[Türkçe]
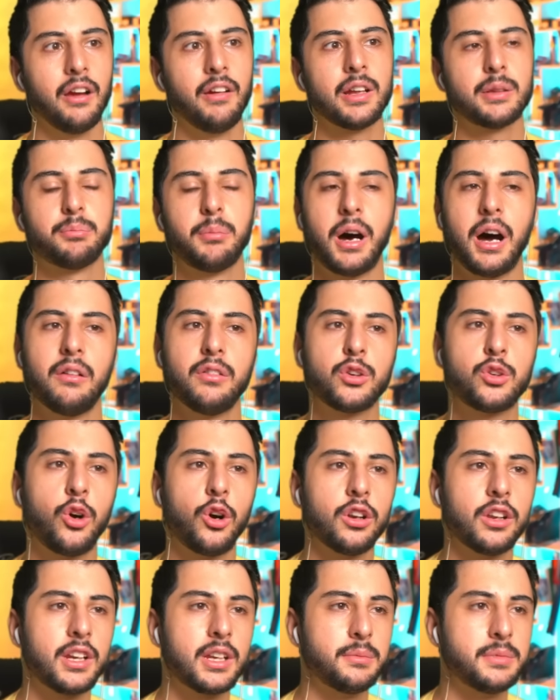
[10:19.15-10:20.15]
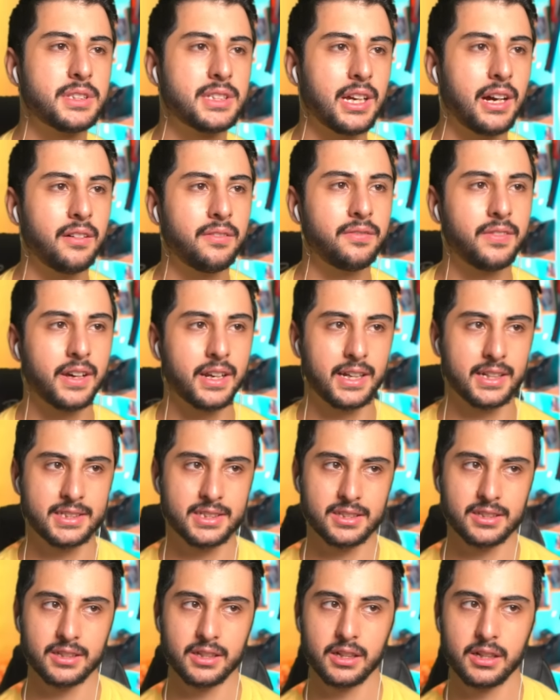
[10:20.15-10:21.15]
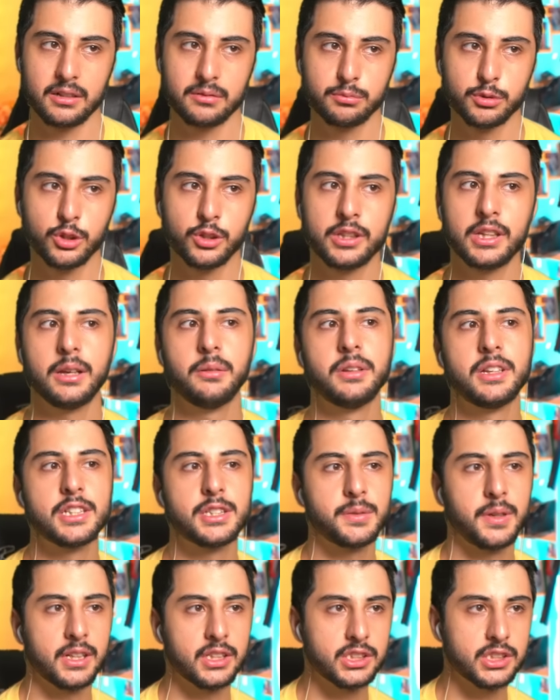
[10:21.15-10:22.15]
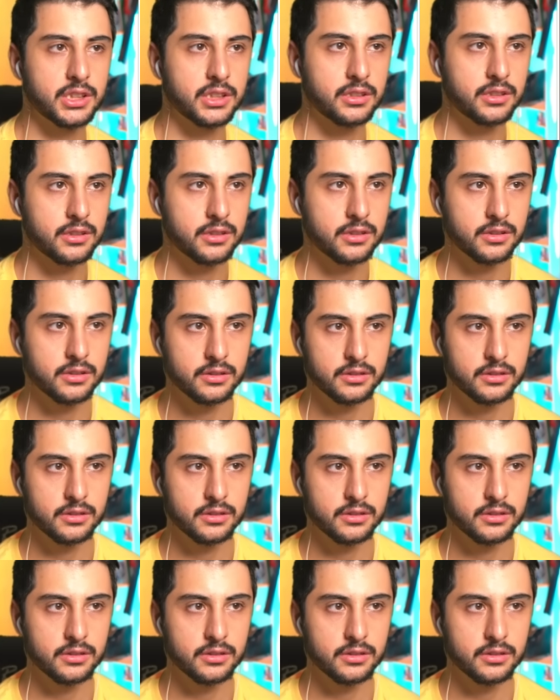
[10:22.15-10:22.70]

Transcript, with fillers: Evet mavi korları bir zaaf var aslında. Bunu diyebiliriz bence.